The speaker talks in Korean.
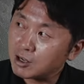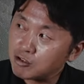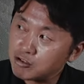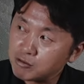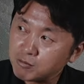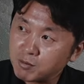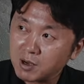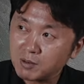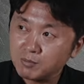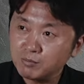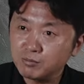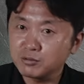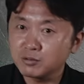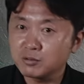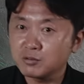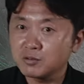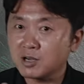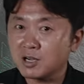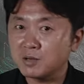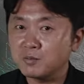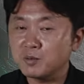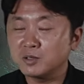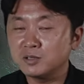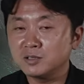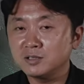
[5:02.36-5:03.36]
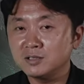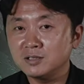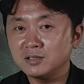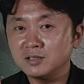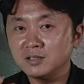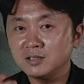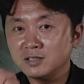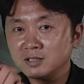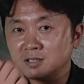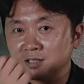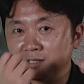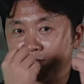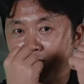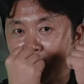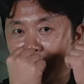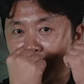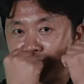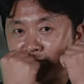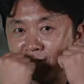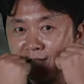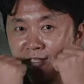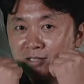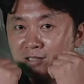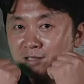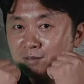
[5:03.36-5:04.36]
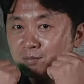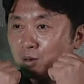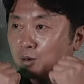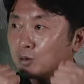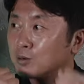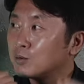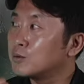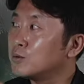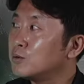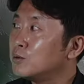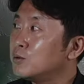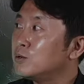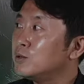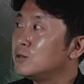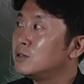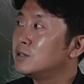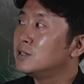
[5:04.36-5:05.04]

후반부로 가면은 그 안대를 벗고